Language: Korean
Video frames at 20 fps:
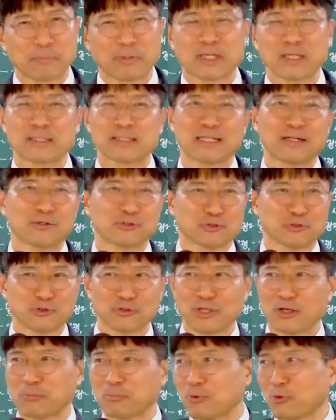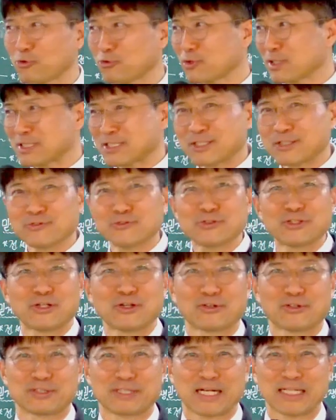평안하고 조용하고 모두가
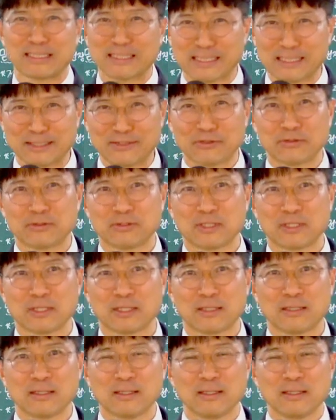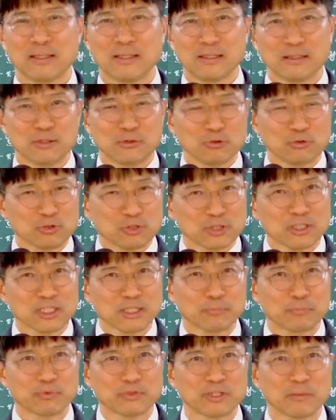친구예요. 그냥 하나예요. 근데 육신이
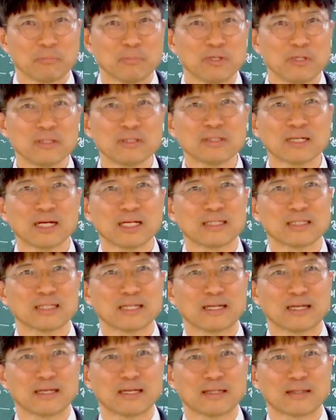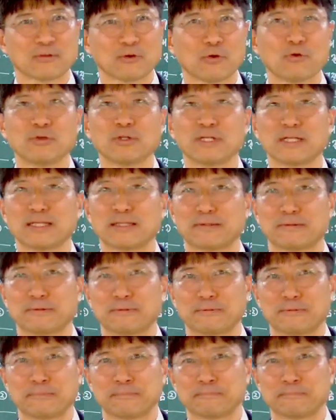기쁜데 뭔가 이게 공허해요.